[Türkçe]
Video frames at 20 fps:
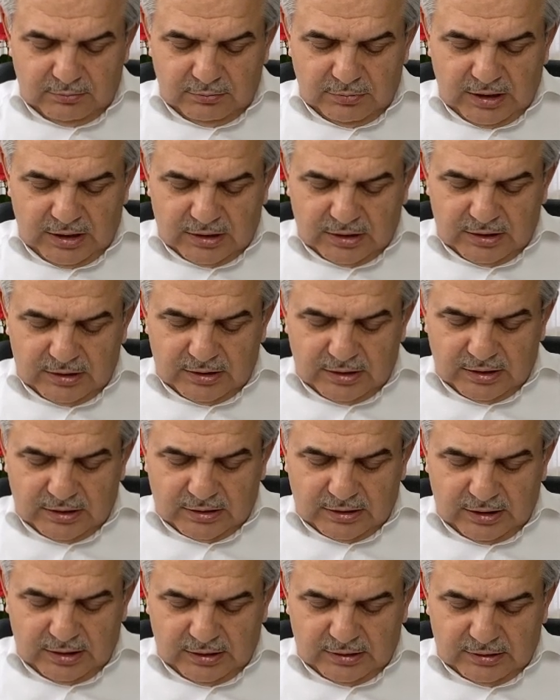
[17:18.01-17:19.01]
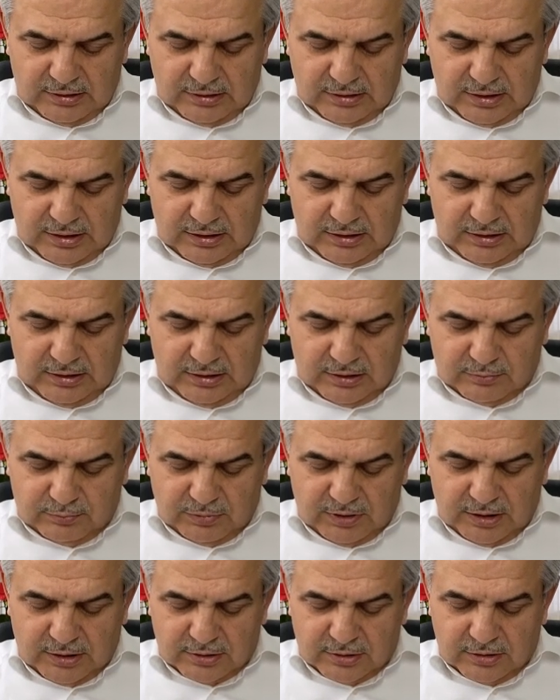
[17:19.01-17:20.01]
belki de kendine ilk
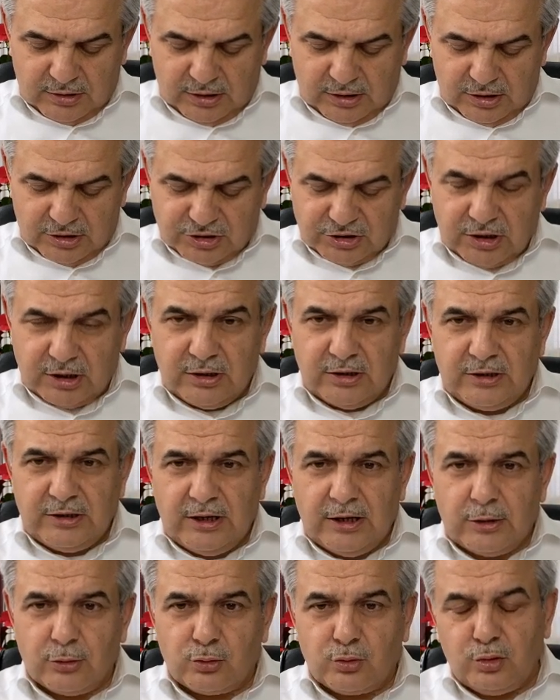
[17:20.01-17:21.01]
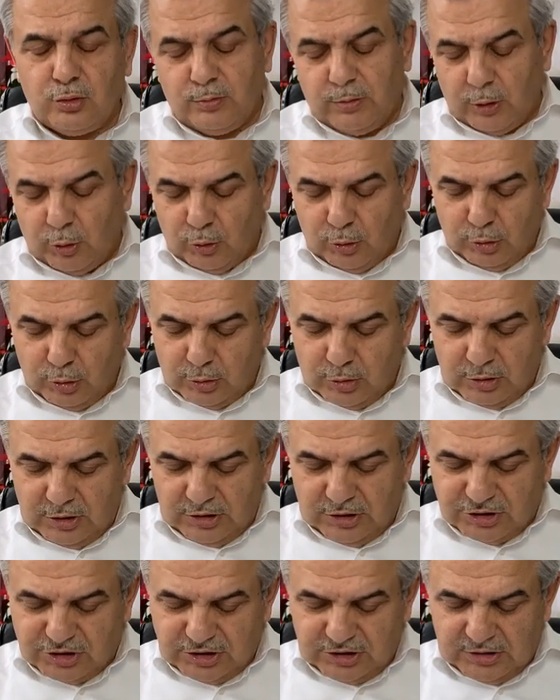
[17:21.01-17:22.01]
bağrını açan yer Kuba olduğu
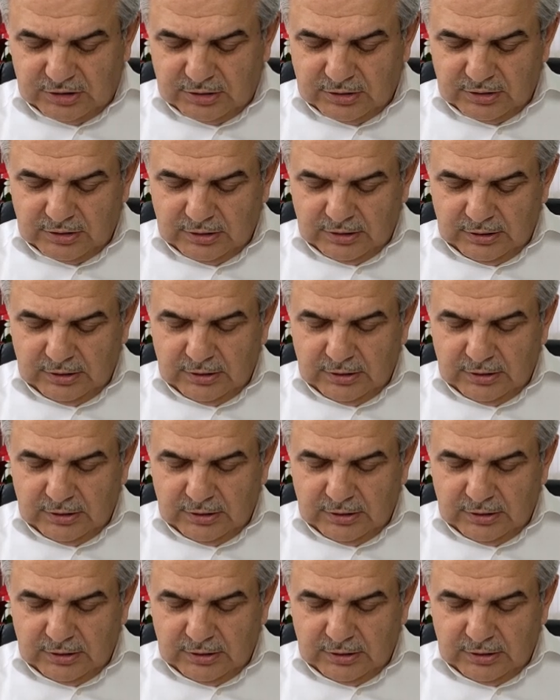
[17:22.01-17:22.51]
için